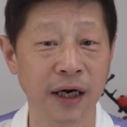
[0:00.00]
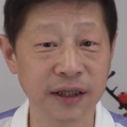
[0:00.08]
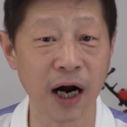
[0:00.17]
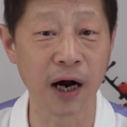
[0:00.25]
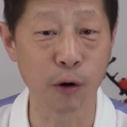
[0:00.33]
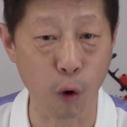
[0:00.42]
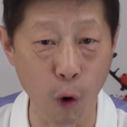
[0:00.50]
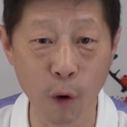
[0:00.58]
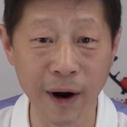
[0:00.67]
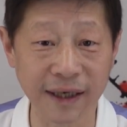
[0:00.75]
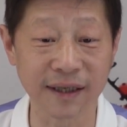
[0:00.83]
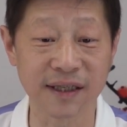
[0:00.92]
让国
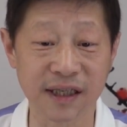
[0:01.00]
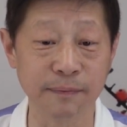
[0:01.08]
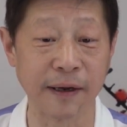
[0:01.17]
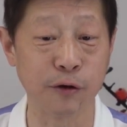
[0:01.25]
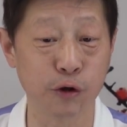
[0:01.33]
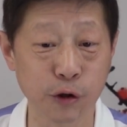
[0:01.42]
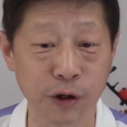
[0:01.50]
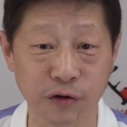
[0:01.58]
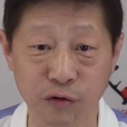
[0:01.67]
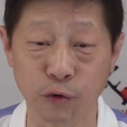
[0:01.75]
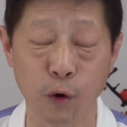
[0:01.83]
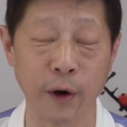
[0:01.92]
外的资本迅
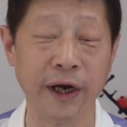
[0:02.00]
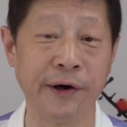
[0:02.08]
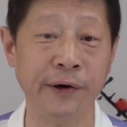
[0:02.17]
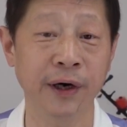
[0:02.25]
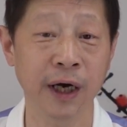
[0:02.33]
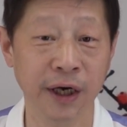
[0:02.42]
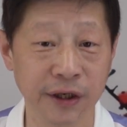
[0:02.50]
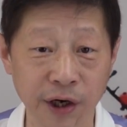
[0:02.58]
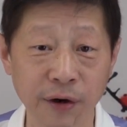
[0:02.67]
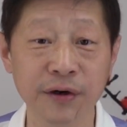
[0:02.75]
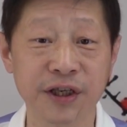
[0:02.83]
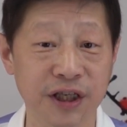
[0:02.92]
速的回流，
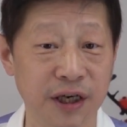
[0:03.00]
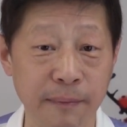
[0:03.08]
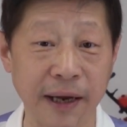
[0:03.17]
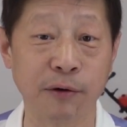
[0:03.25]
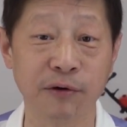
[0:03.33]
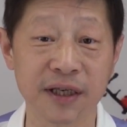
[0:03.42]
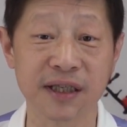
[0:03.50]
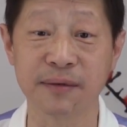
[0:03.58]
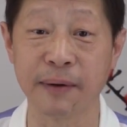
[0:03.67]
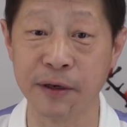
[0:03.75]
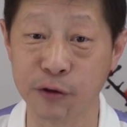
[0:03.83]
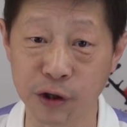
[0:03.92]
尤其是美国的资
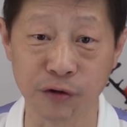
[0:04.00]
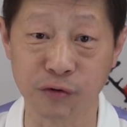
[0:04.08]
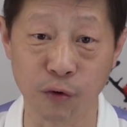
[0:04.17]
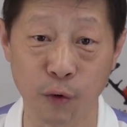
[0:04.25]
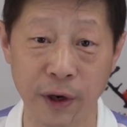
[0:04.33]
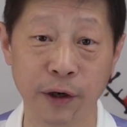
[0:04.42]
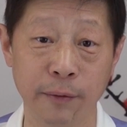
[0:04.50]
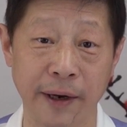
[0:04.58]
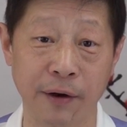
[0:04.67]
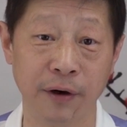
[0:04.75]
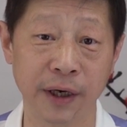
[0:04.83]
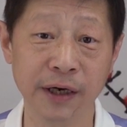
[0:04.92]
本迅速回流
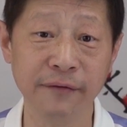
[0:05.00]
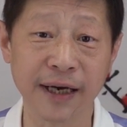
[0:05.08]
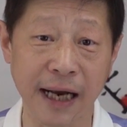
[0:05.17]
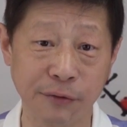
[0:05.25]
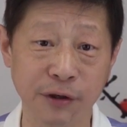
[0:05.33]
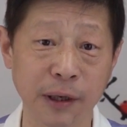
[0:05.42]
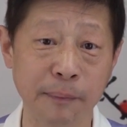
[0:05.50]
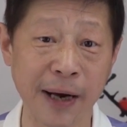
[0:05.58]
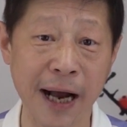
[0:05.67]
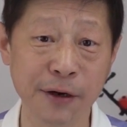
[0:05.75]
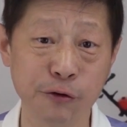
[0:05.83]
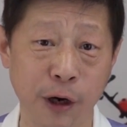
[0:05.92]
美国，因为感觉到不
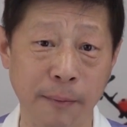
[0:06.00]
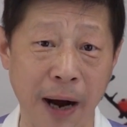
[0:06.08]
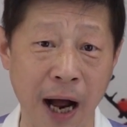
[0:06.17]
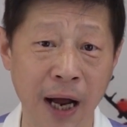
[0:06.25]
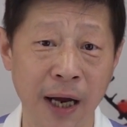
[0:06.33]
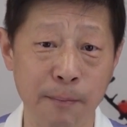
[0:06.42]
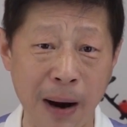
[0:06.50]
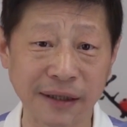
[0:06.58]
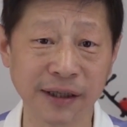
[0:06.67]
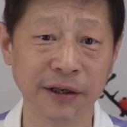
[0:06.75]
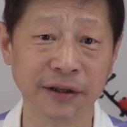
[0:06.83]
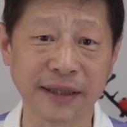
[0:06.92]
安全嘛，马
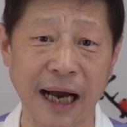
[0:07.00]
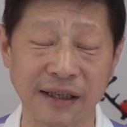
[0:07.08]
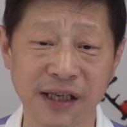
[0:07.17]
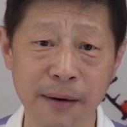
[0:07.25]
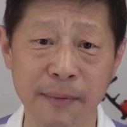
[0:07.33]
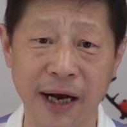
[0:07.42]
上要打仗。